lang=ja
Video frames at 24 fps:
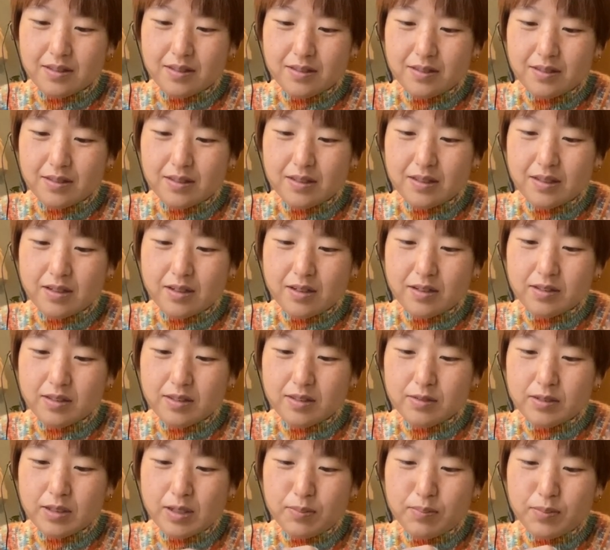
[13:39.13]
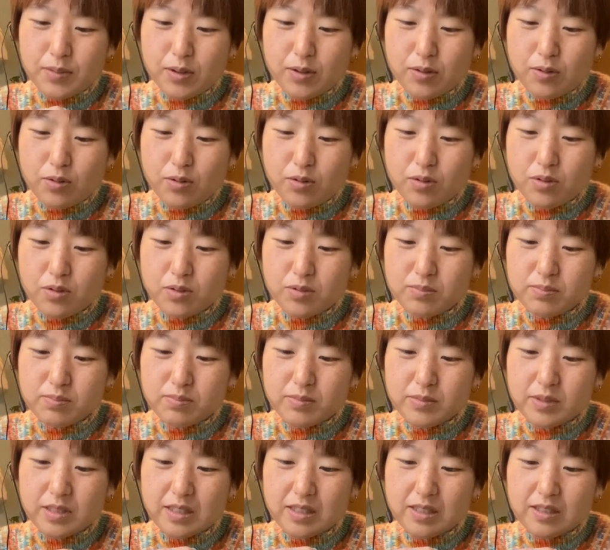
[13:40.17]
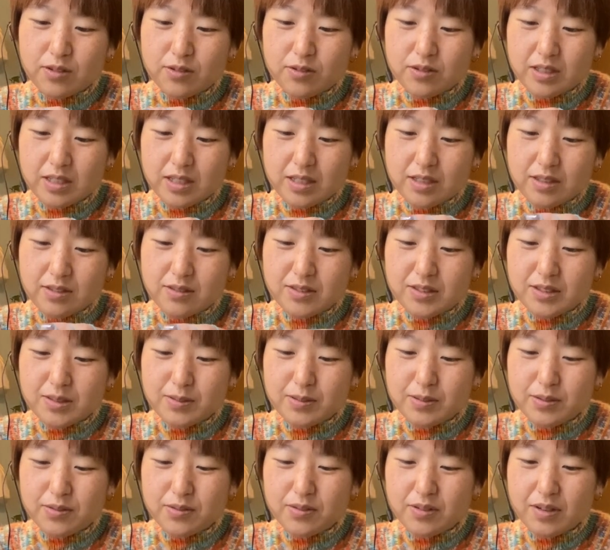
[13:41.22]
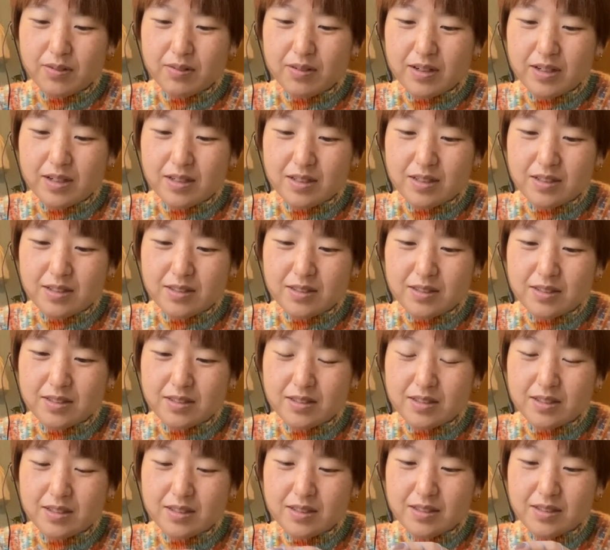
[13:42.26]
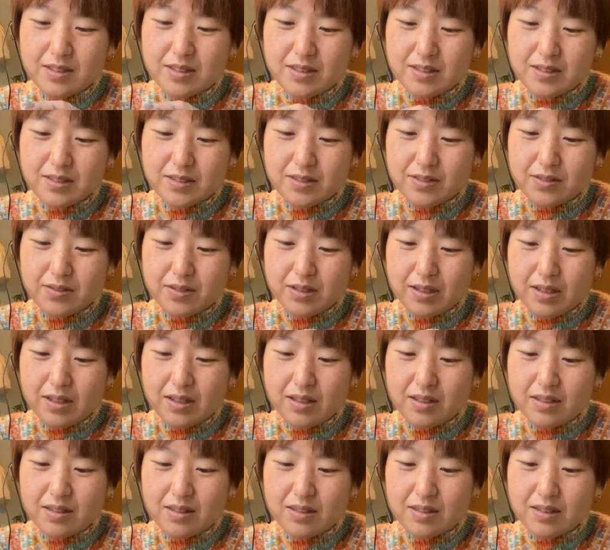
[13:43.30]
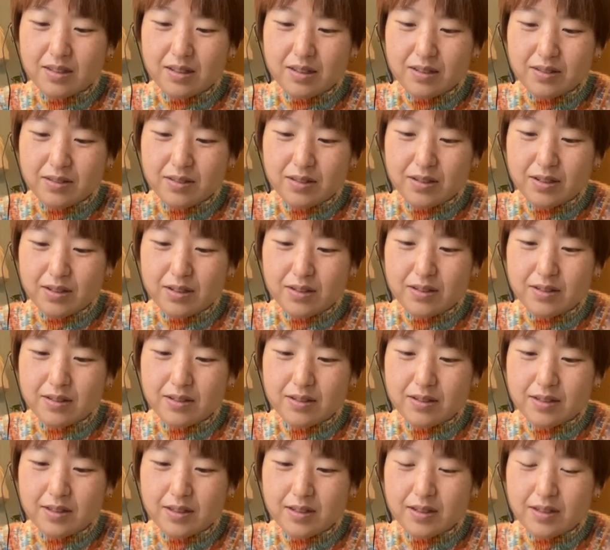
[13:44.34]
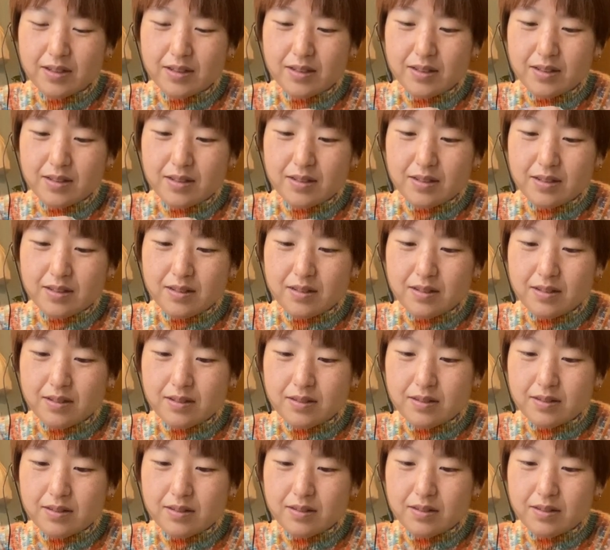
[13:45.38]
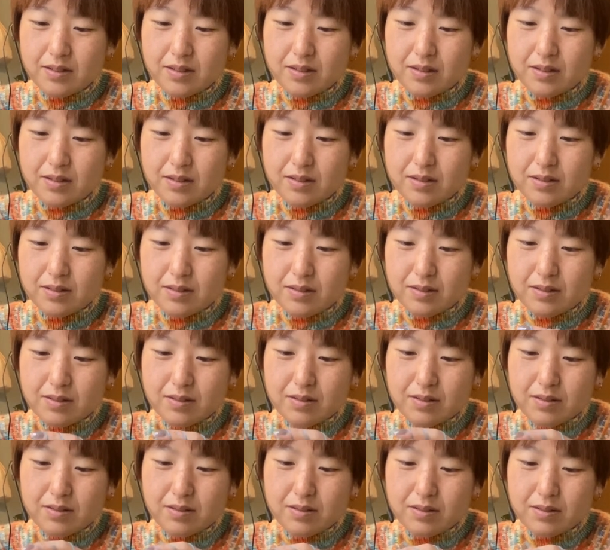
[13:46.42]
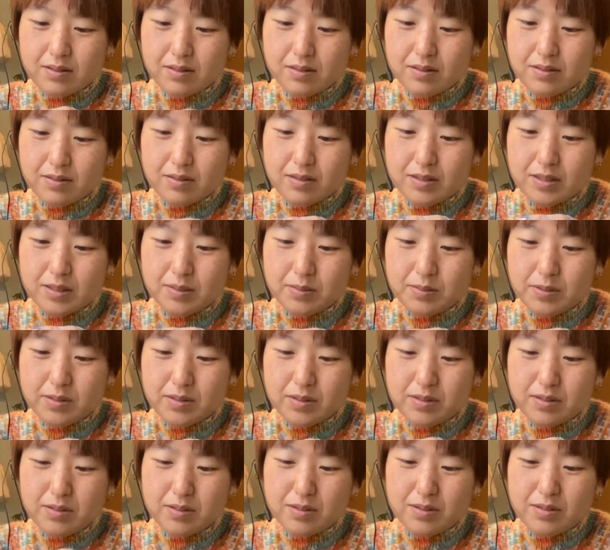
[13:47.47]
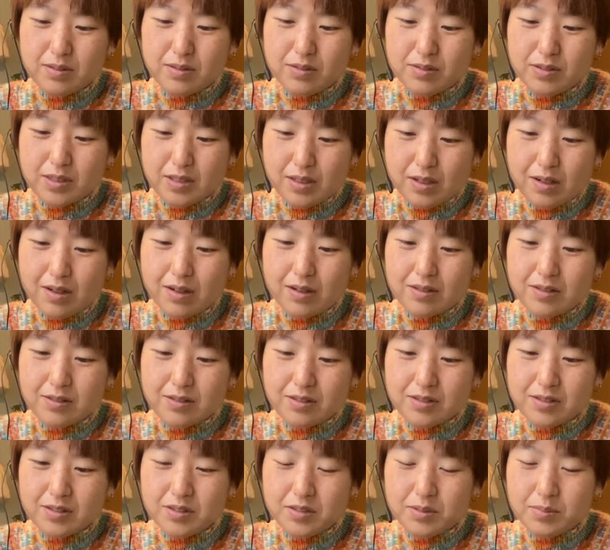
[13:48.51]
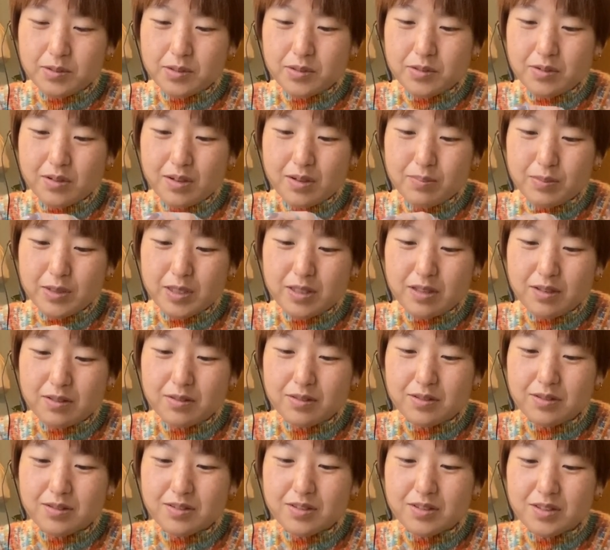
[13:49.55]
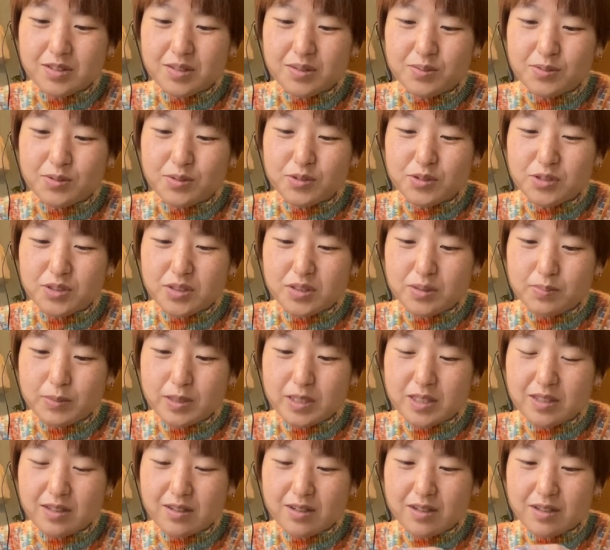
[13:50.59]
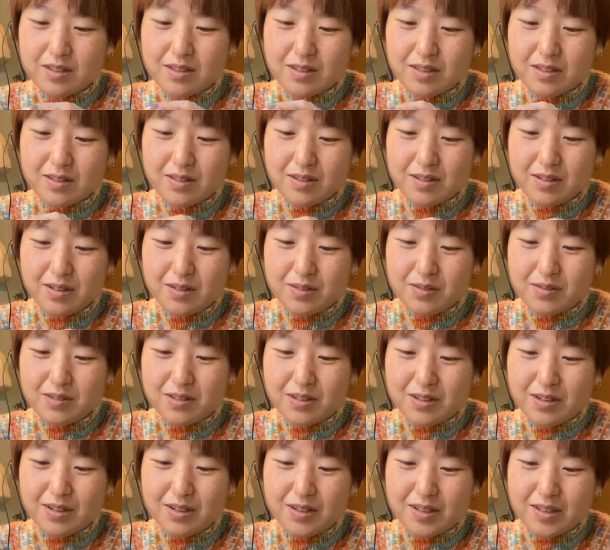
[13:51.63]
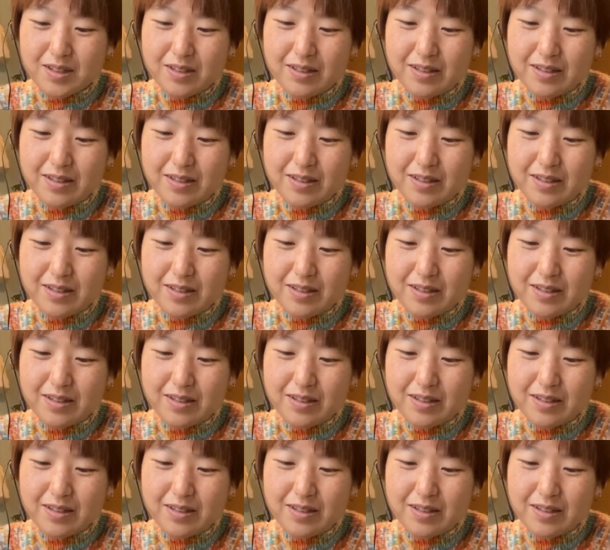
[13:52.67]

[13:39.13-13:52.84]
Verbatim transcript: でなんかやっぱ本より YouTube の方が分かりやすいですよねって言ってなんか自分のさ YouTube とかみんなの YouTube おすすめしたかったんだけどなんか